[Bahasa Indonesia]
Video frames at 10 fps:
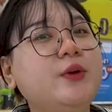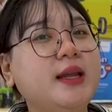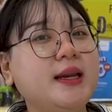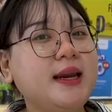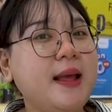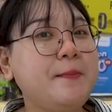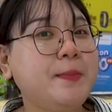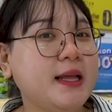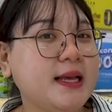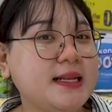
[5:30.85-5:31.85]
mungkin
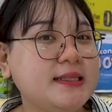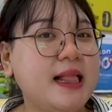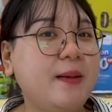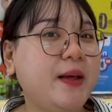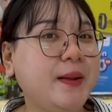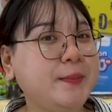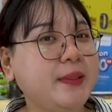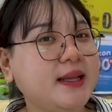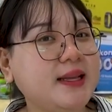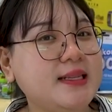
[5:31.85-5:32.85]
6 plus, 8
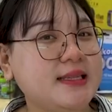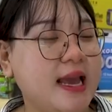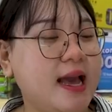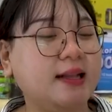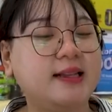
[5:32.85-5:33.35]
plus ya.